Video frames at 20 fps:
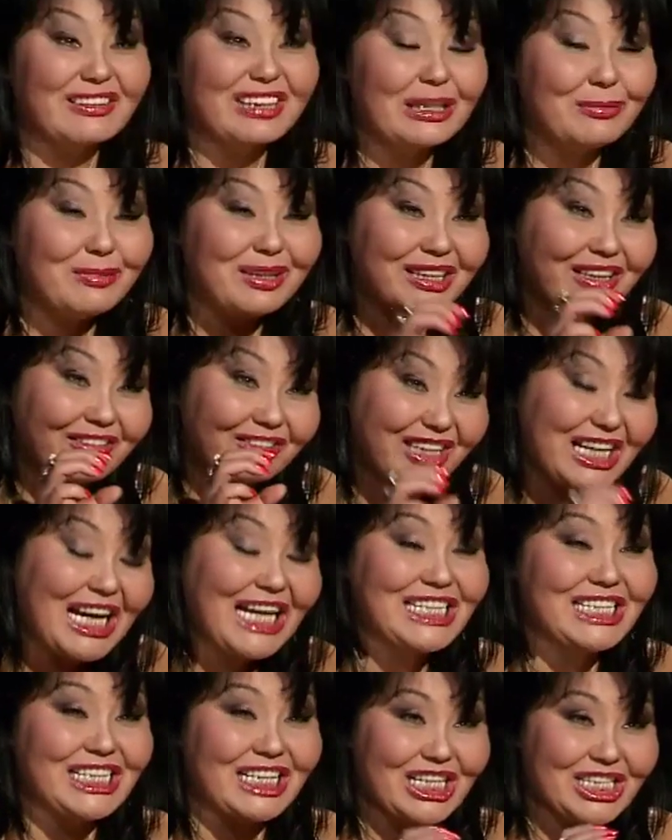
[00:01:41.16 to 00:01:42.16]
Именно в
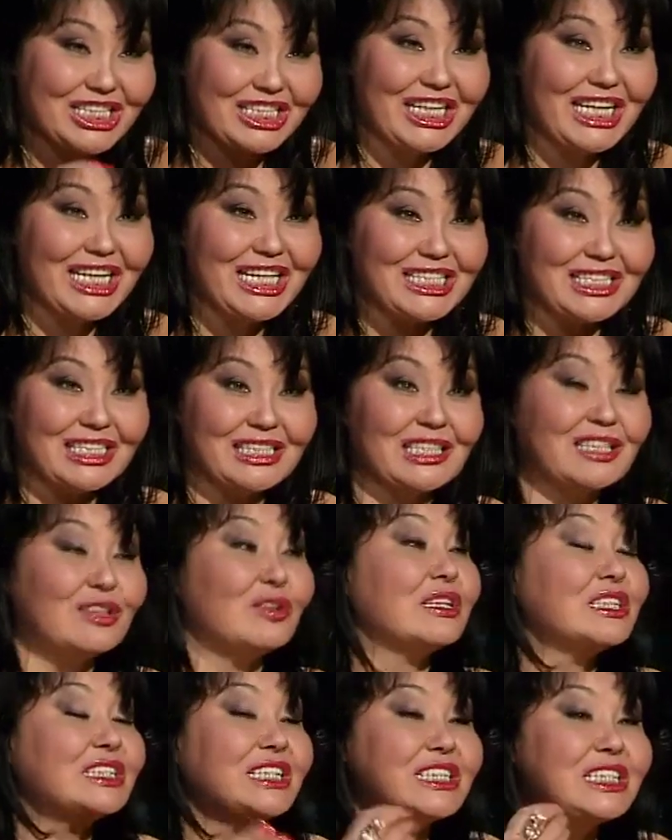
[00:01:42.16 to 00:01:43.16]
дате рождения
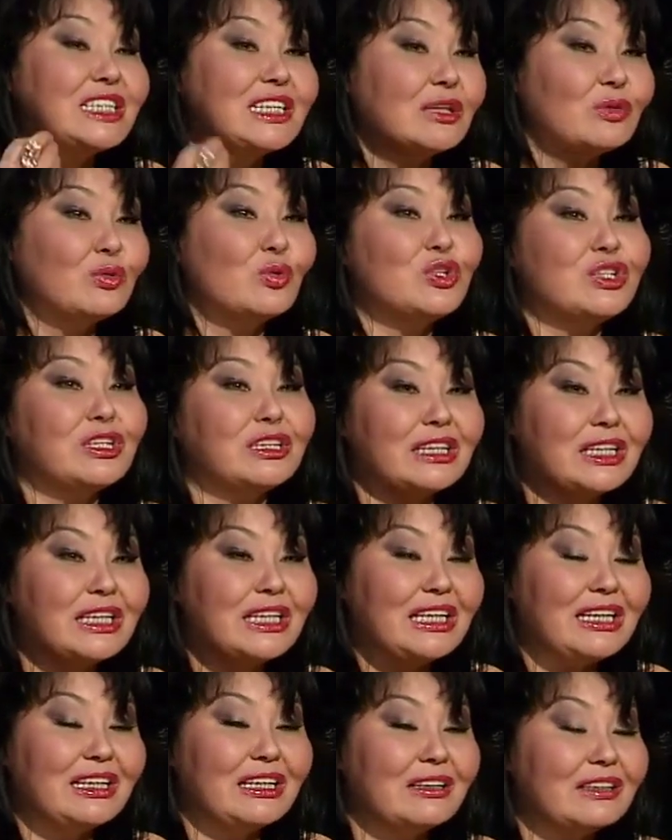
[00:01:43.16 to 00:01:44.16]
сосредоточен
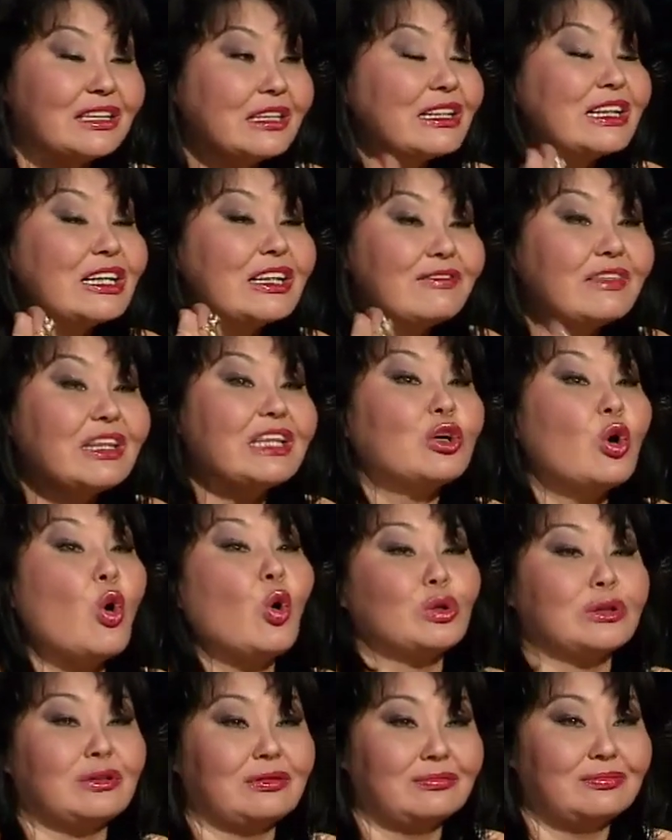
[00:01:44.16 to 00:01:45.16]

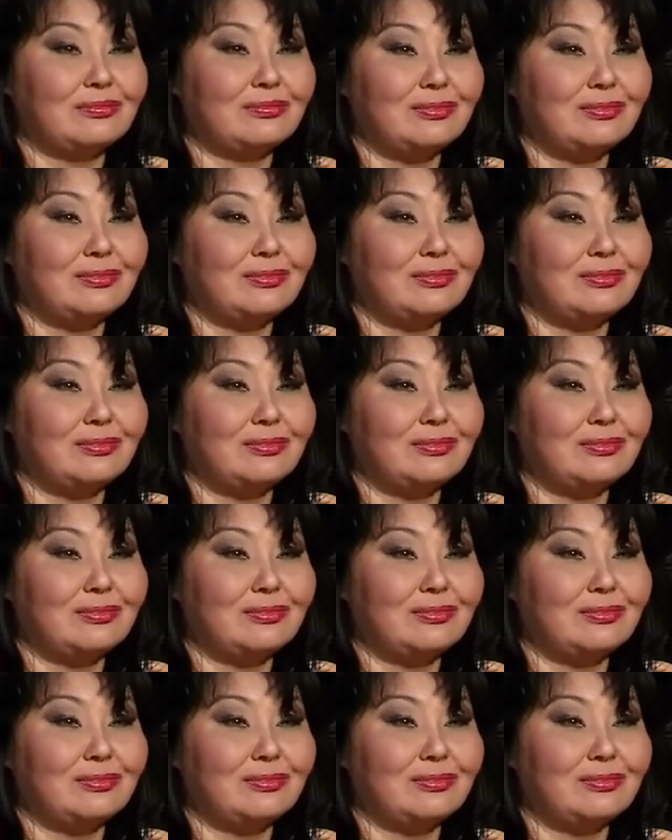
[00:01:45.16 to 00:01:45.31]
код